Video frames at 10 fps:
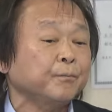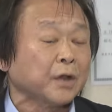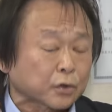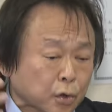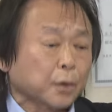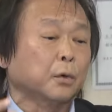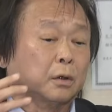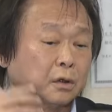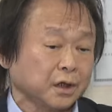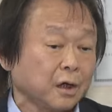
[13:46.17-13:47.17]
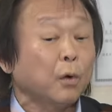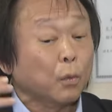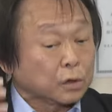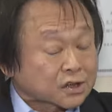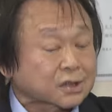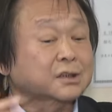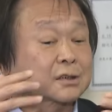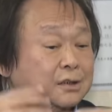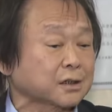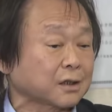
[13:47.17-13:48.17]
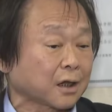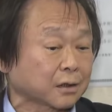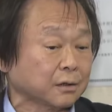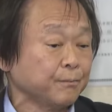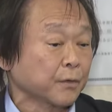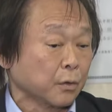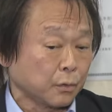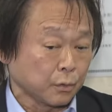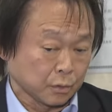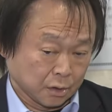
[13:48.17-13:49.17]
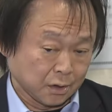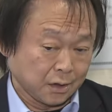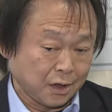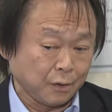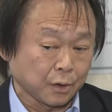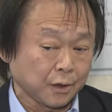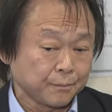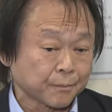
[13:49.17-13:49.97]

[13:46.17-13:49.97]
那对我而言，我是执政党的呃立委，